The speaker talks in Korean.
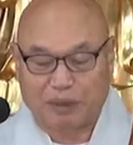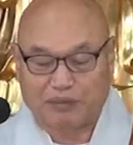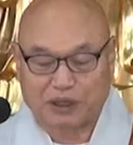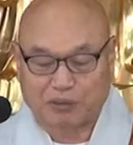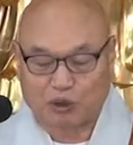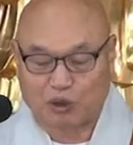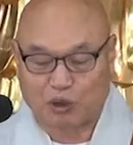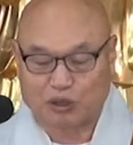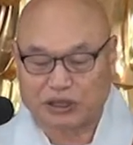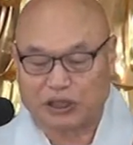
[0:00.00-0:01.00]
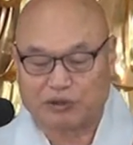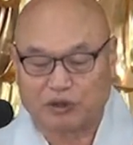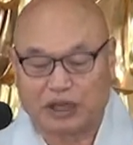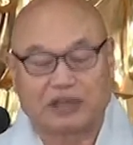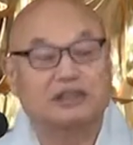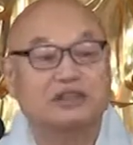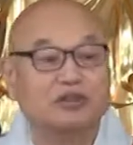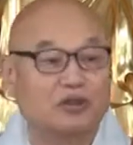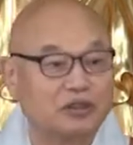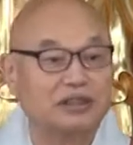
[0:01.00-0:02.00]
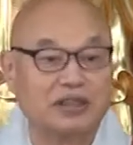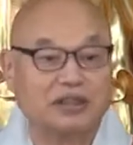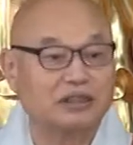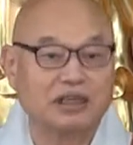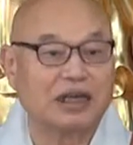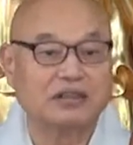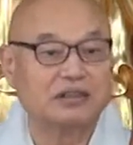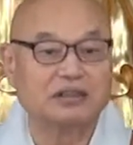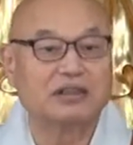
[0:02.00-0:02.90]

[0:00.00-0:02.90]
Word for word: 밥잘 먹고 옷 잘 입고 하는 그런 공덕이 아니야.